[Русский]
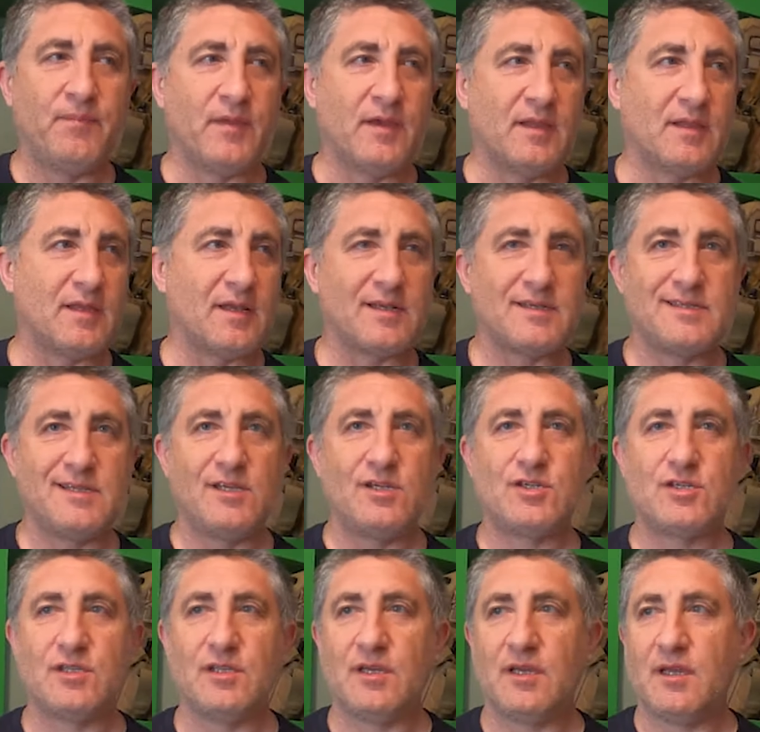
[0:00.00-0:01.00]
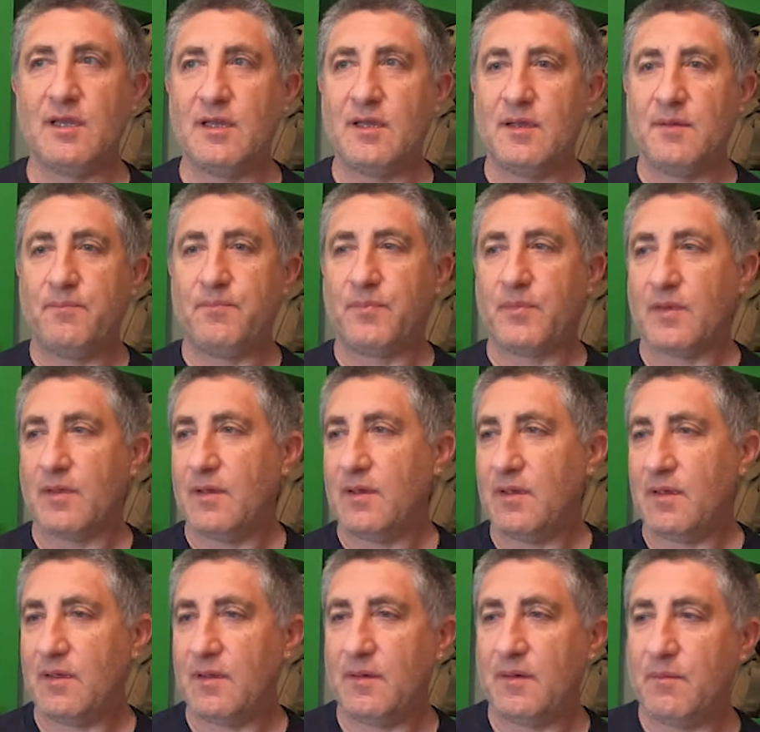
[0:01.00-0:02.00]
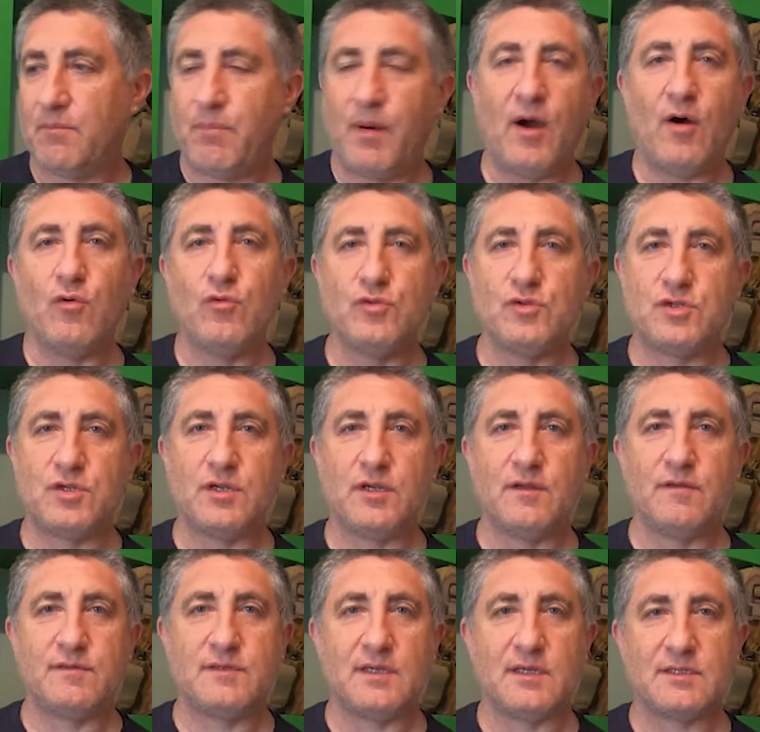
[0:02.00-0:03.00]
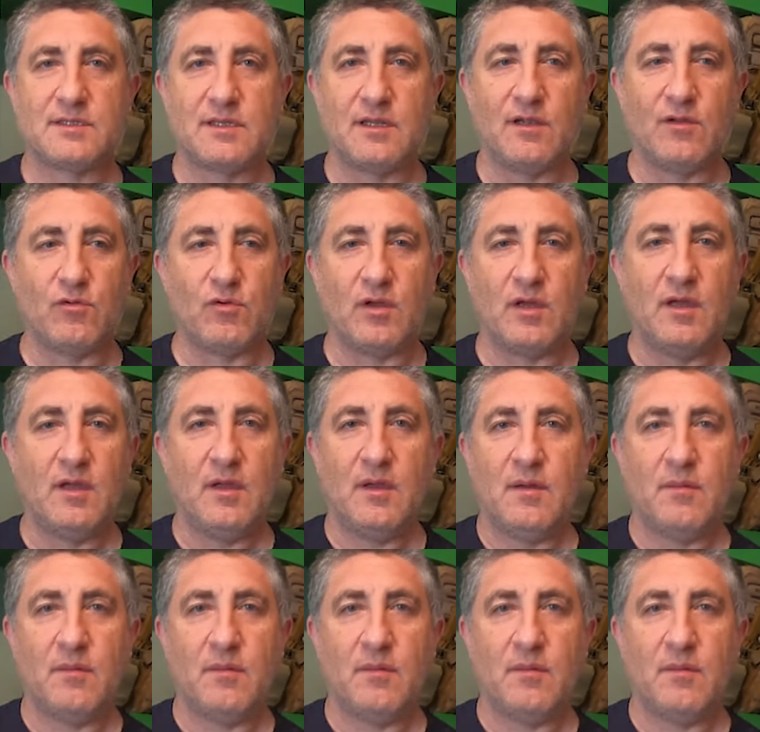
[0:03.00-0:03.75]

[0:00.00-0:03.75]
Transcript: это различные э, паунчи и все остальное.